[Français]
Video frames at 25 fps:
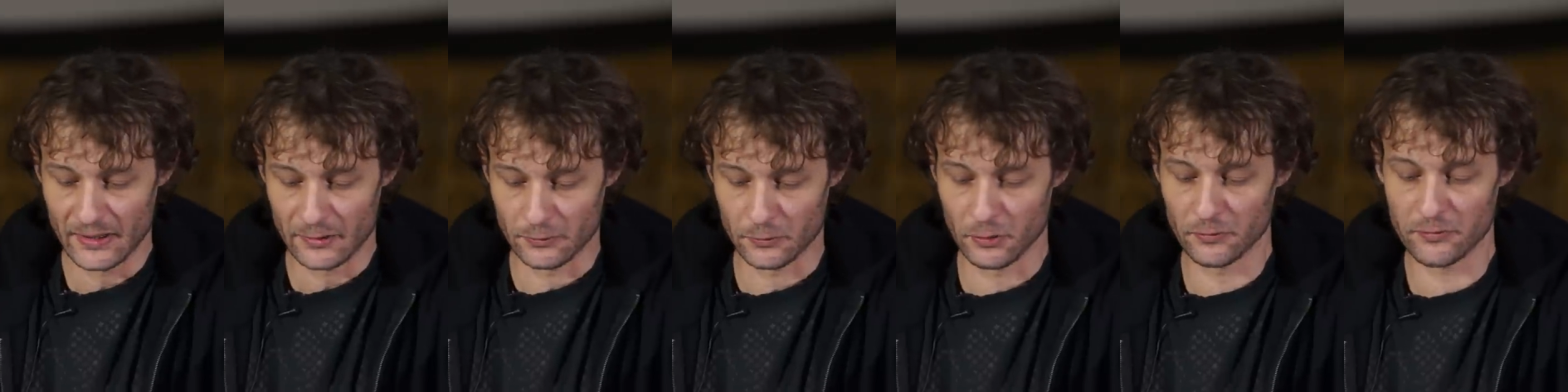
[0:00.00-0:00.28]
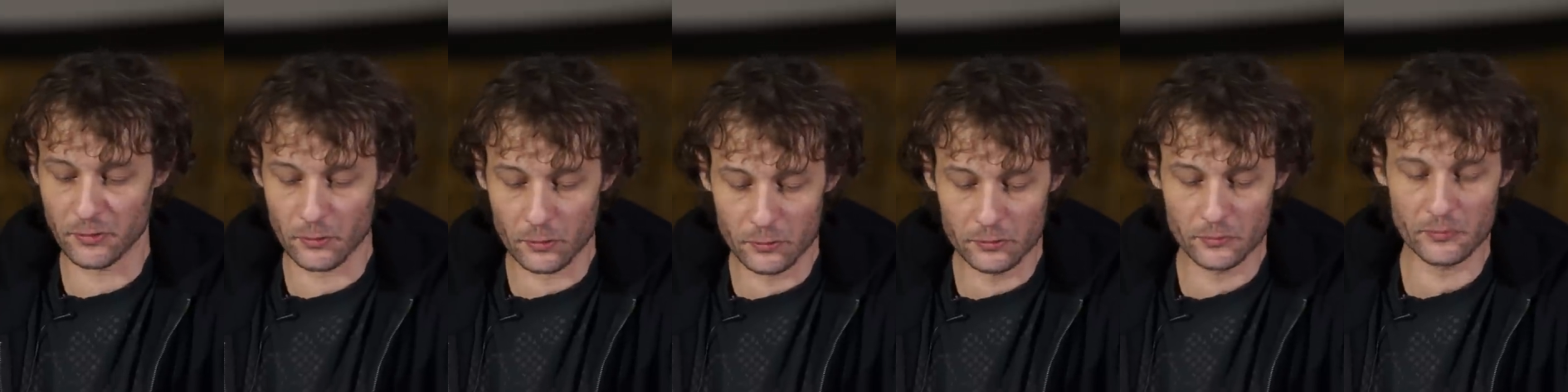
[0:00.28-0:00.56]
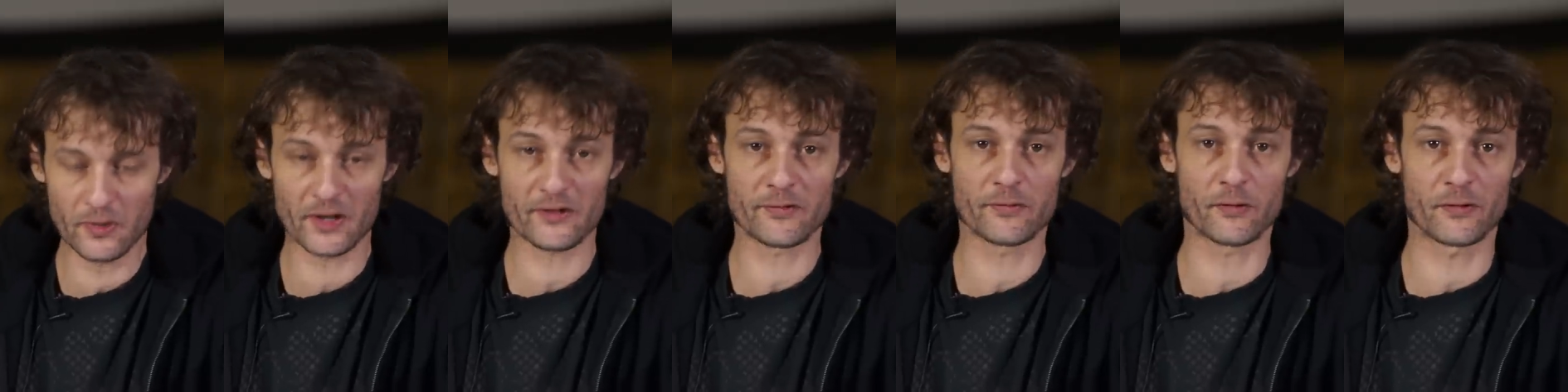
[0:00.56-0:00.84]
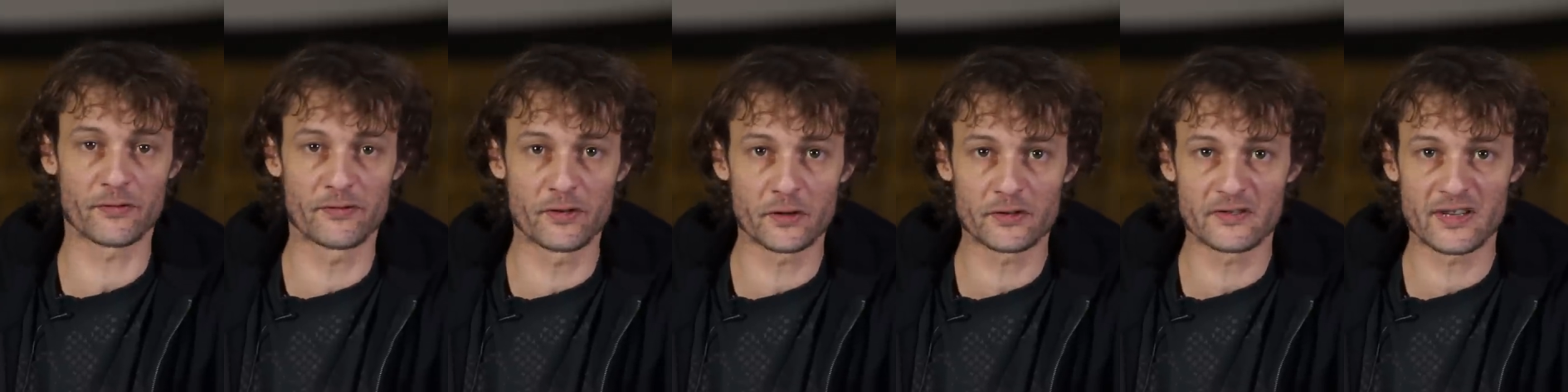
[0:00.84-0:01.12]
Devrons-nous un
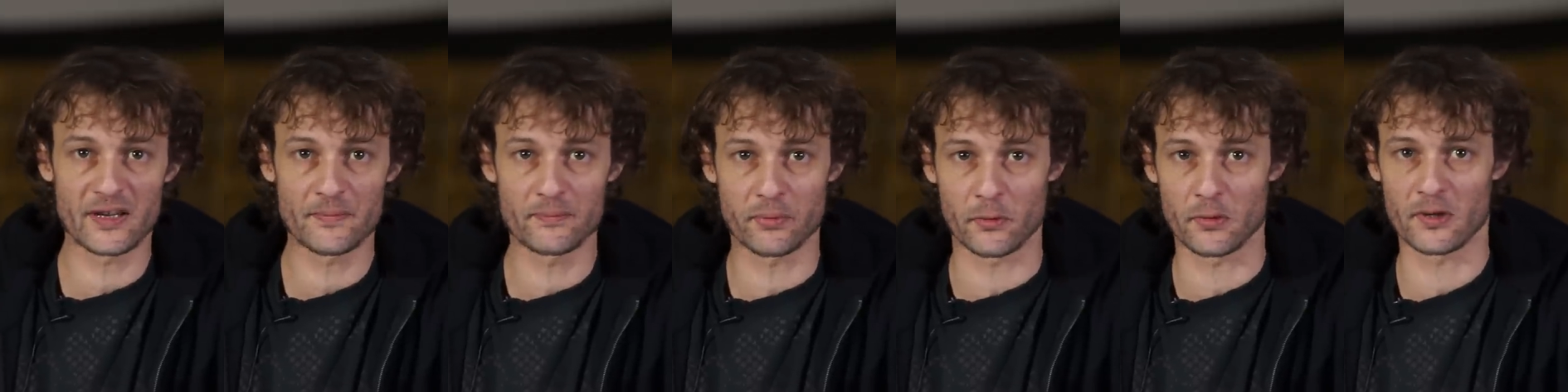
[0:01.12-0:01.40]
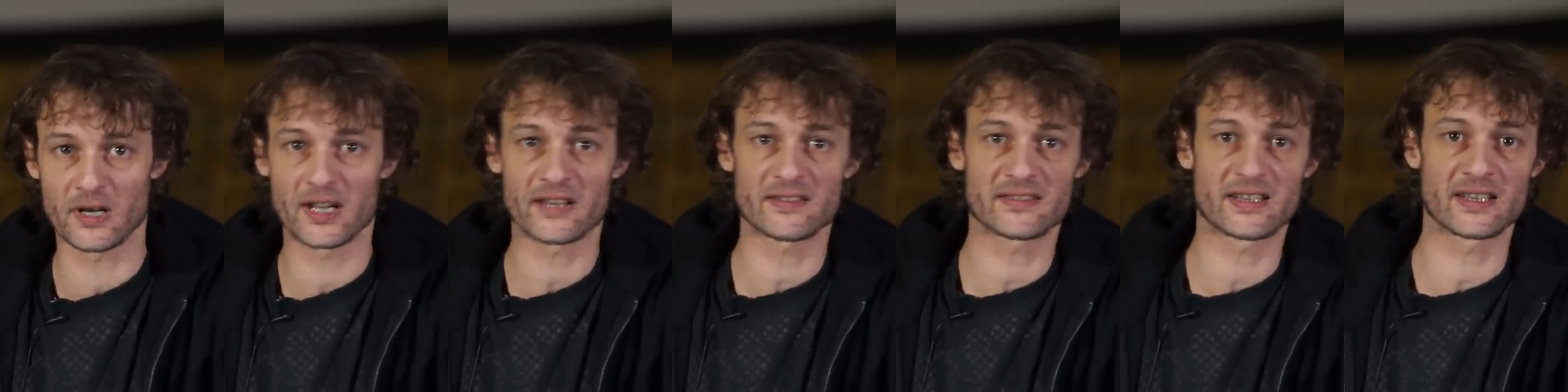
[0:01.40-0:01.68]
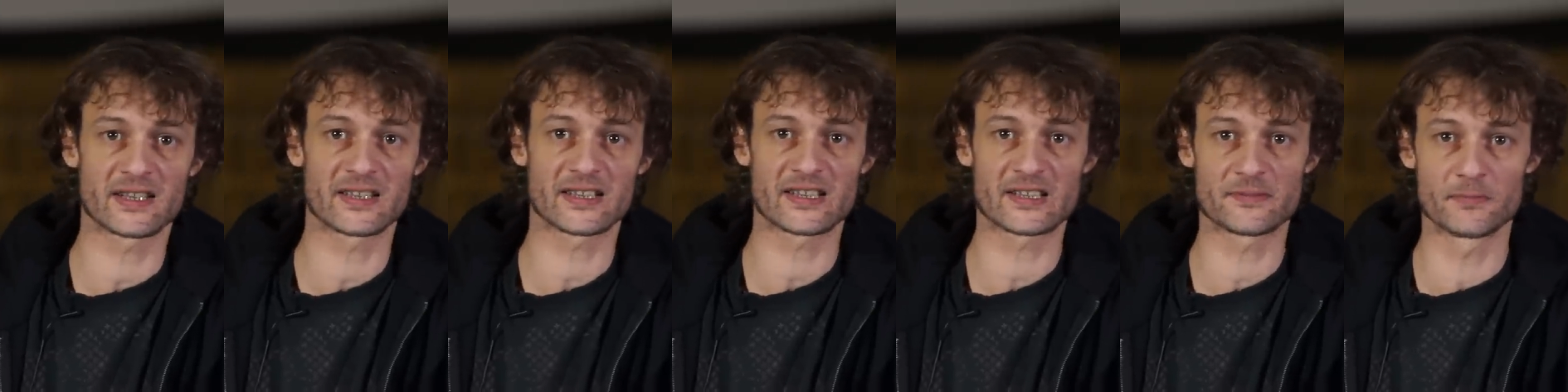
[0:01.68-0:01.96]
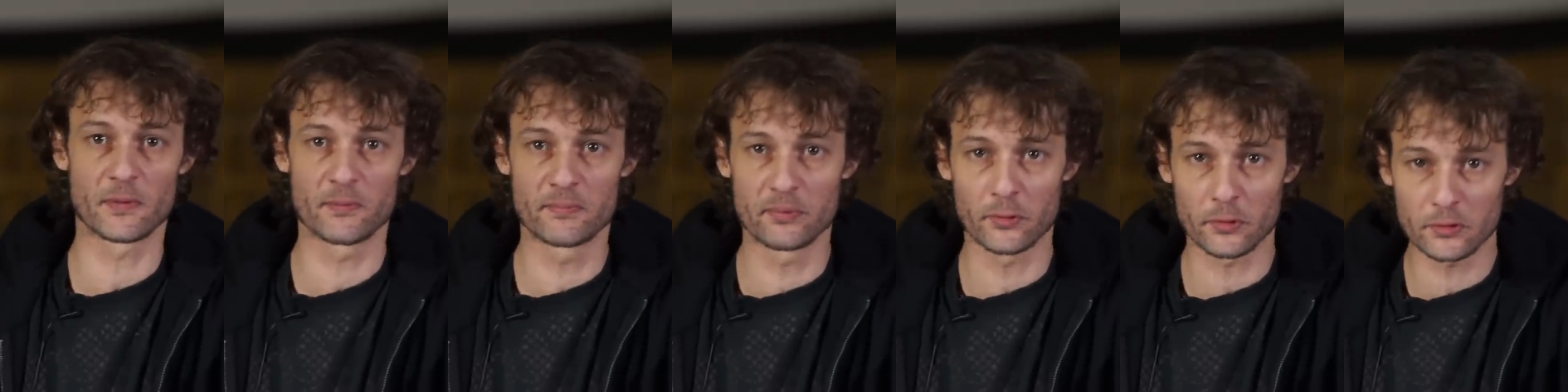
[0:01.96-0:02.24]
jour voter pour
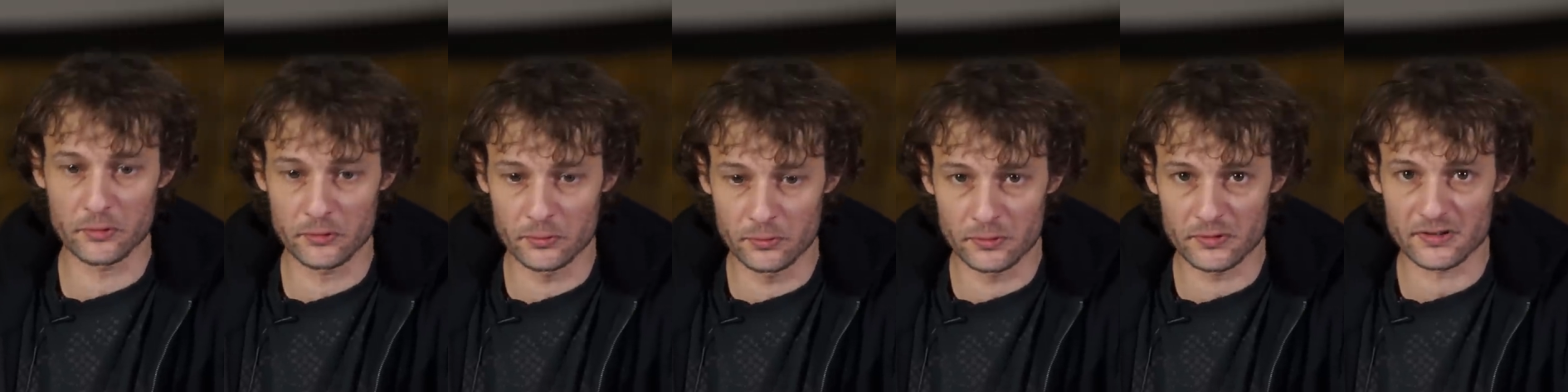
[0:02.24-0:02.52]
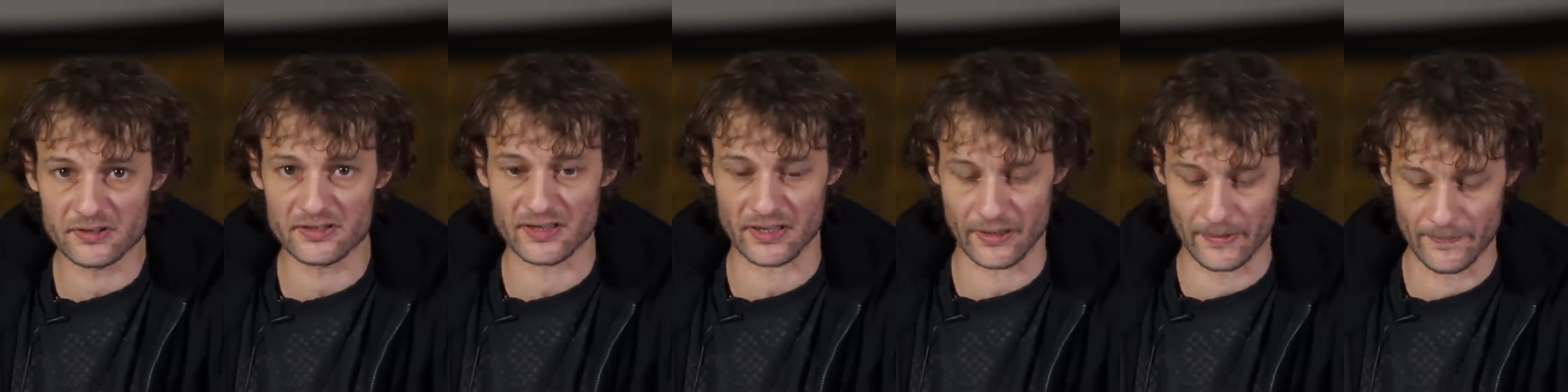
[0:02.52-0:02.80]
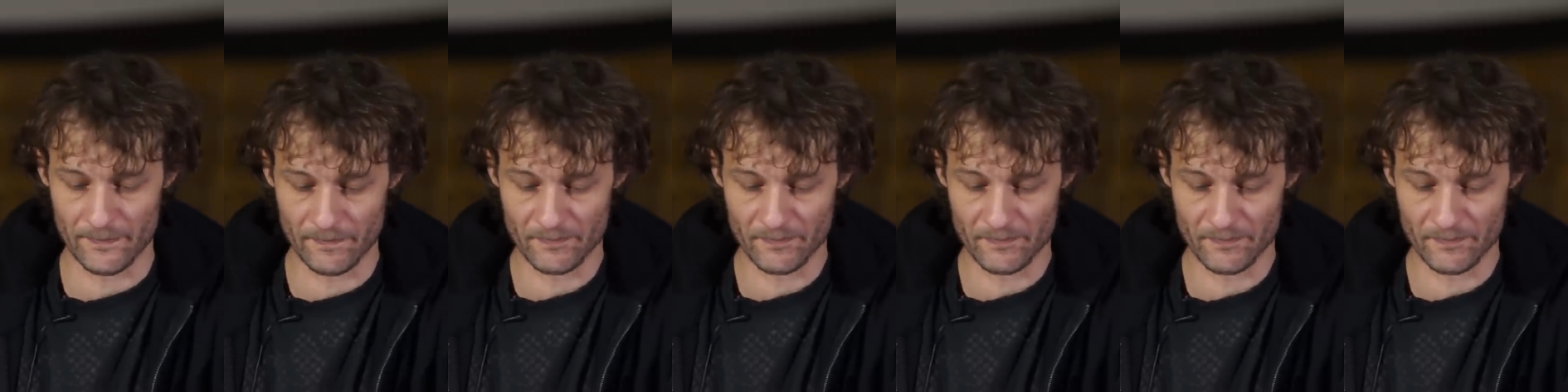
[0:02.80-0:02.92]
l'intégrisme pour tous